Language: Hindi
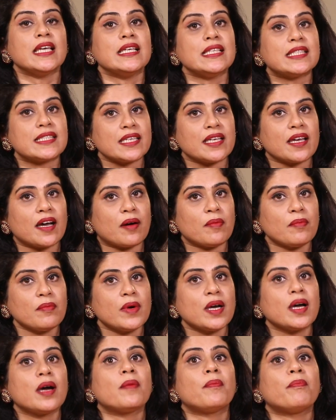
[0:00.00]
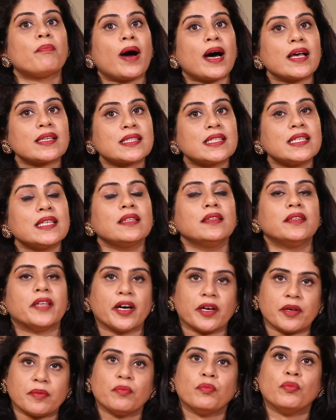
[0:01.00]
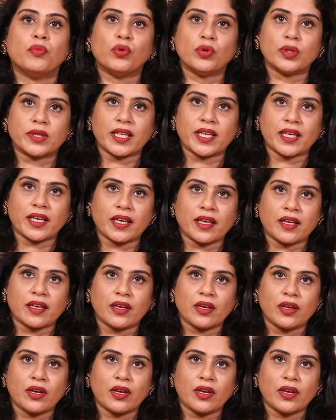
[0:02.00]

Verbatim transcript: इसे हम मासिक धर्म बोलते हैं